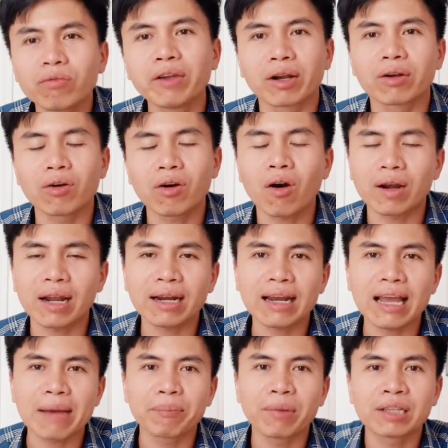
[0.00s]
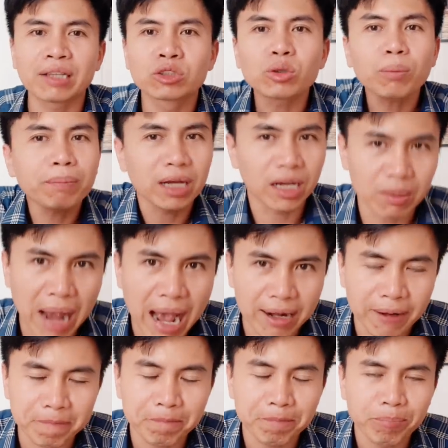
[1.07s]
việc của họ đang làm là giúp đỡ bạn
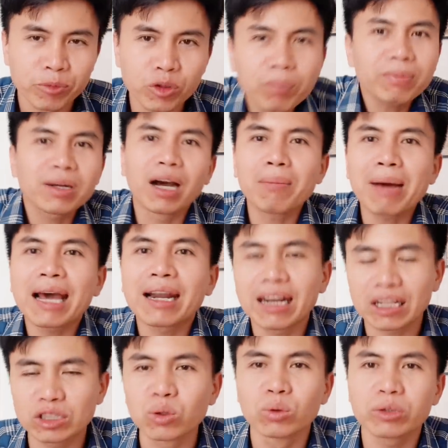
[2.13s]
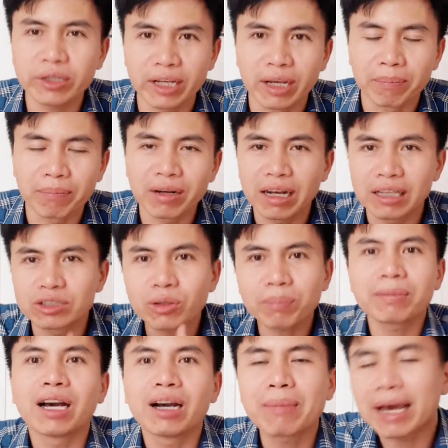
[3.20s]
giúp đỡ bạn là chú doanh nghiệp là
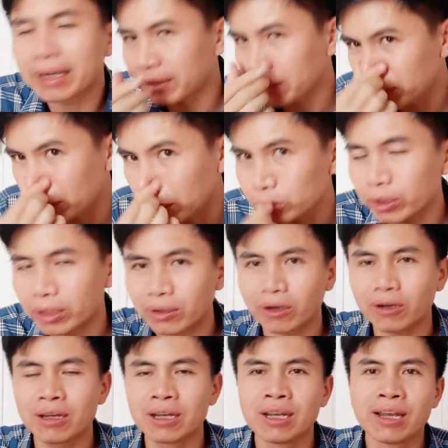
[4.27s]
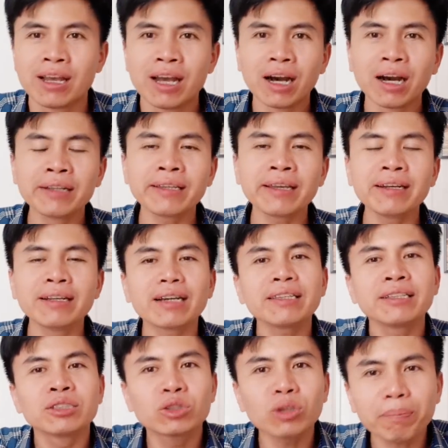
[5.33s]
giúp đỡ bạn những câu chuyện đó hơn thế nữa
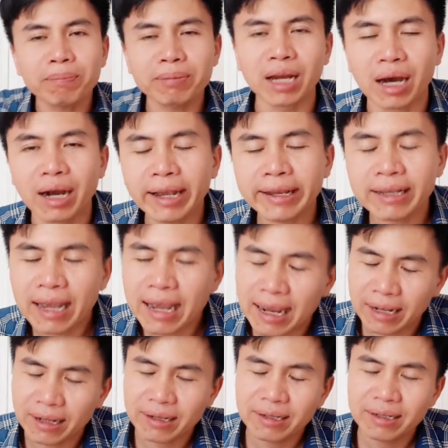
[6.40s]
thì giúp đỡ khách hàng